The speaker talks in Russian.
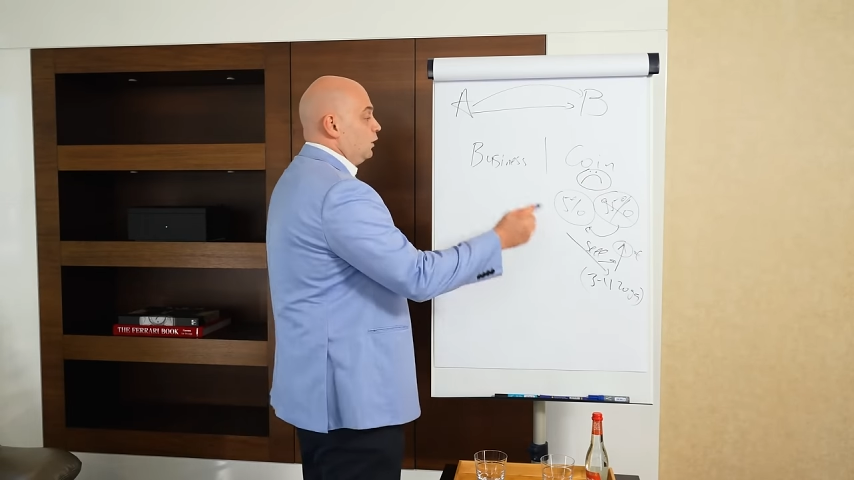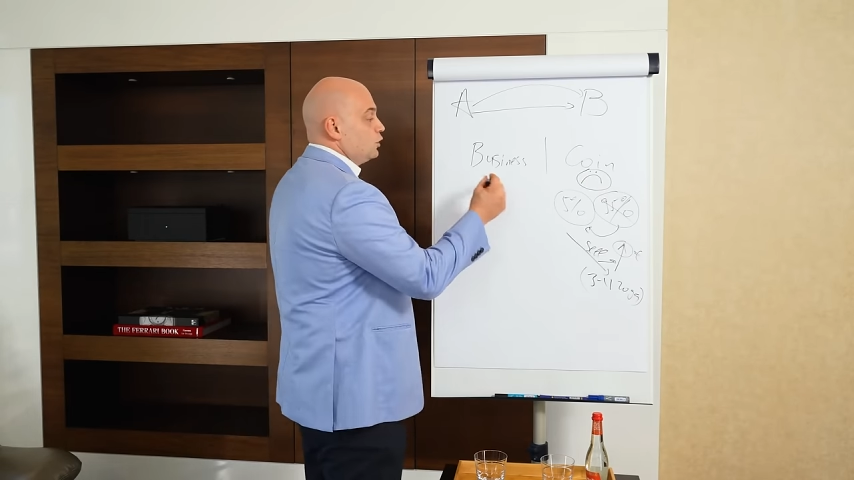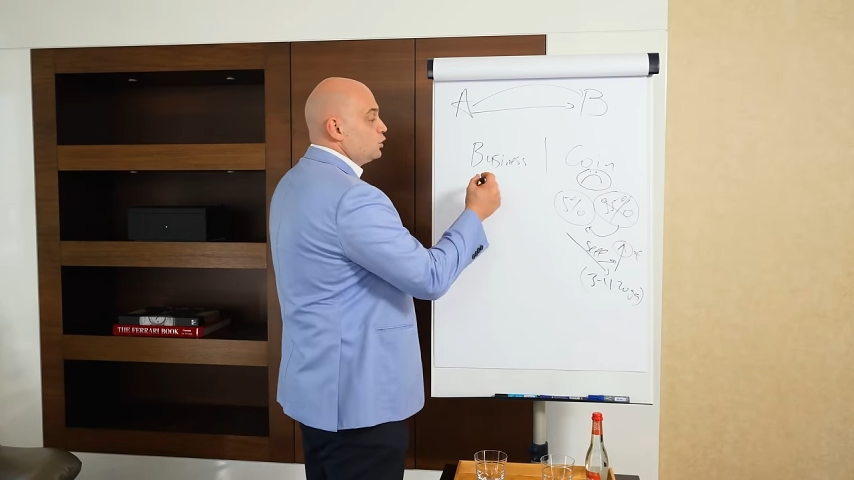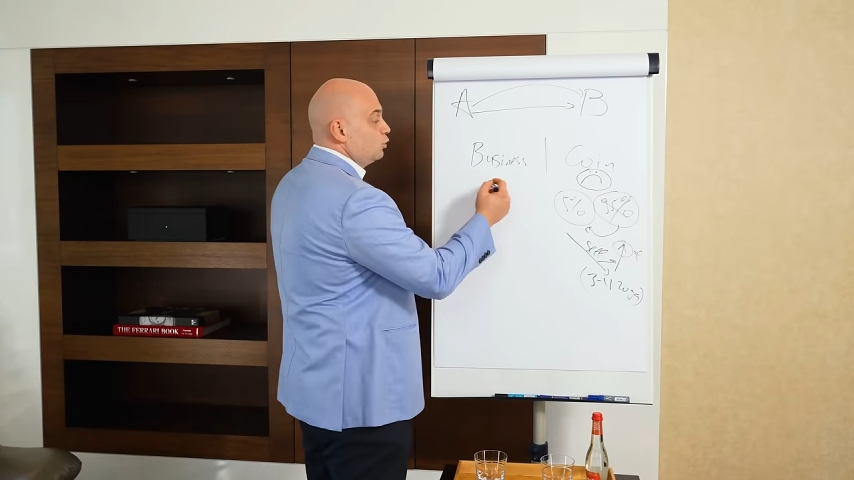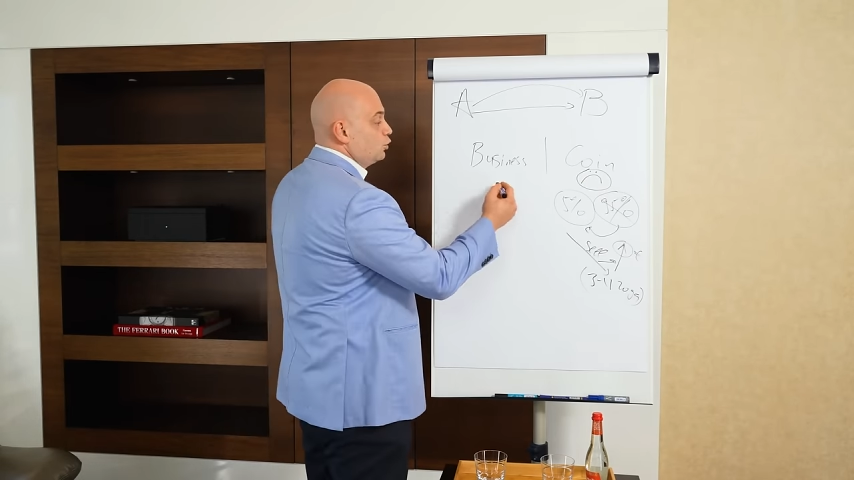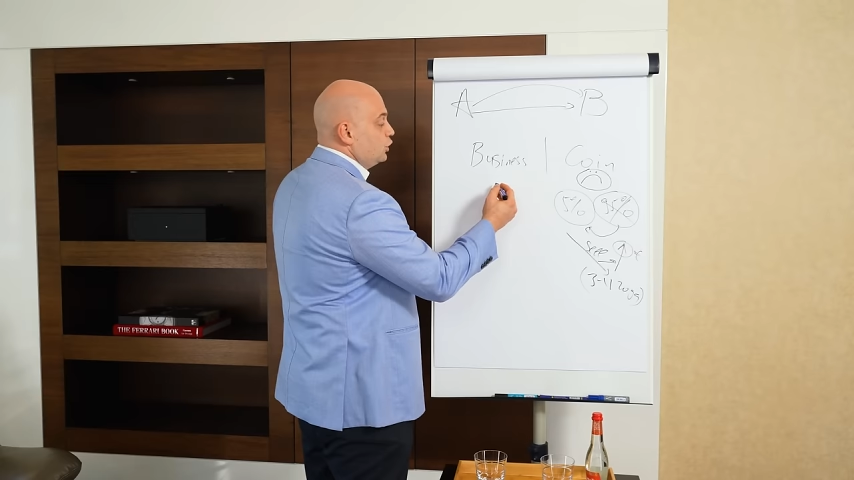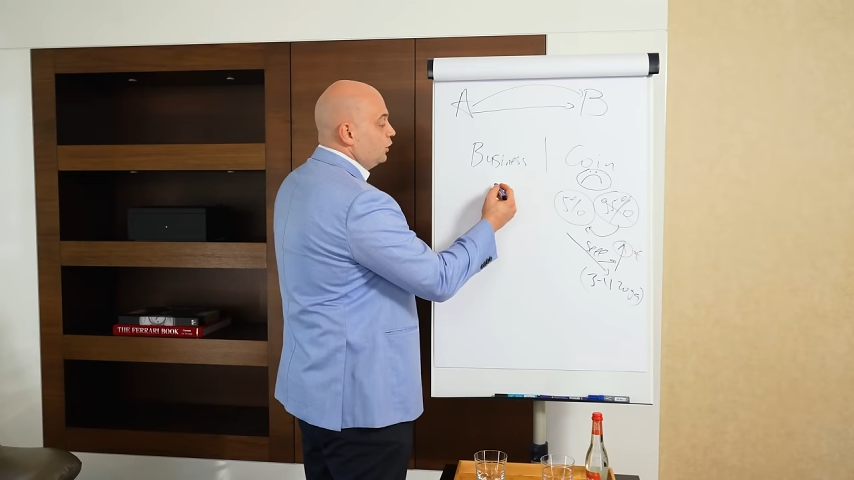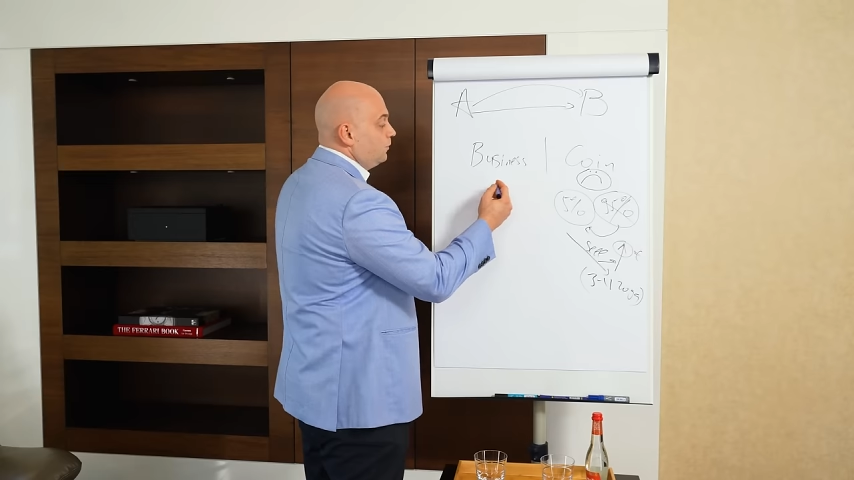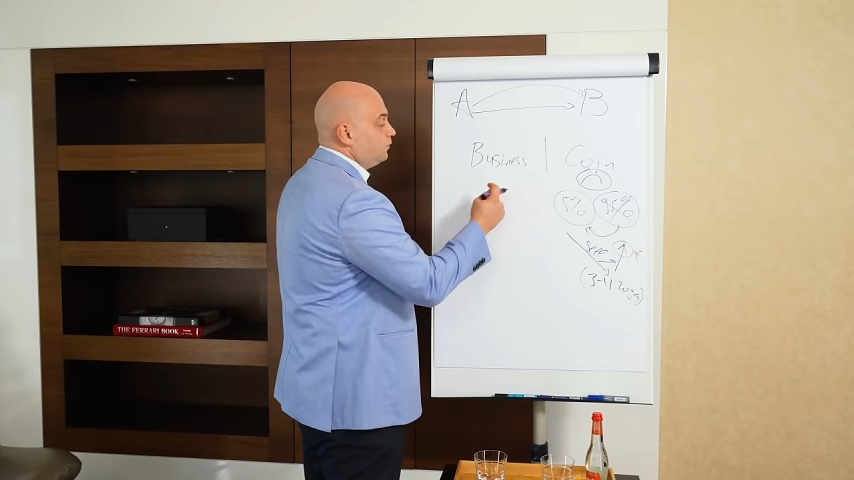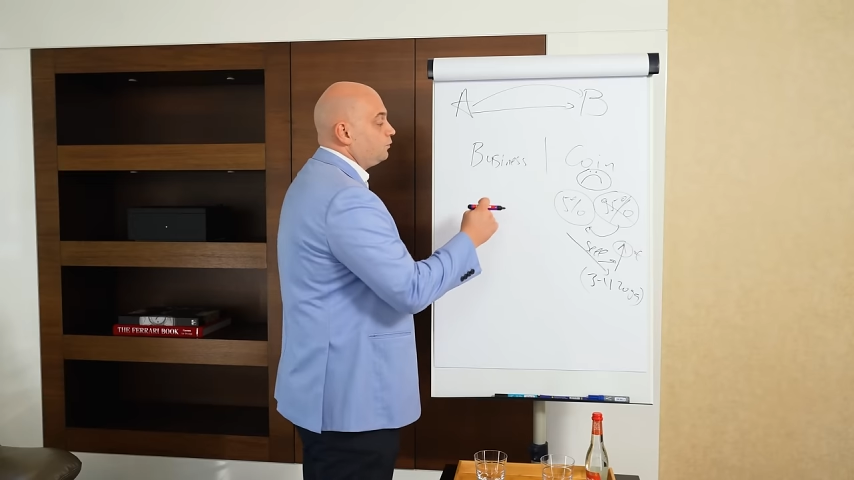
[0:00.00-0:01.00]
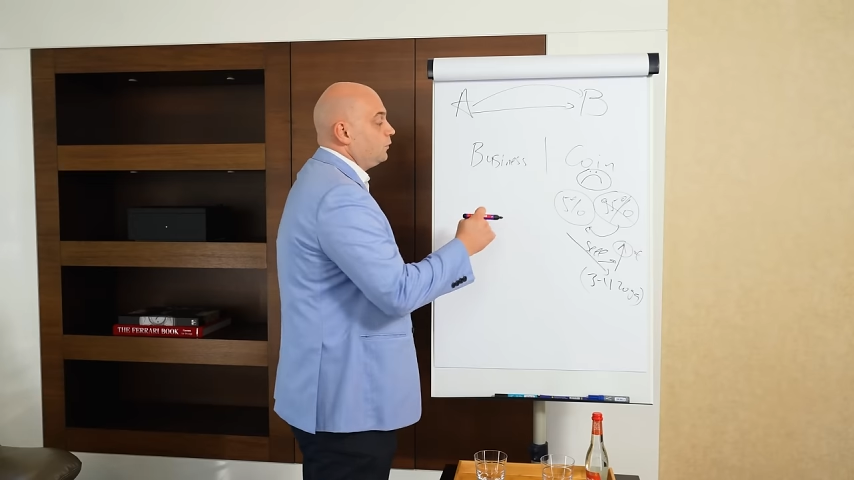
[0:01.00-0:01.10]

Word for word: случае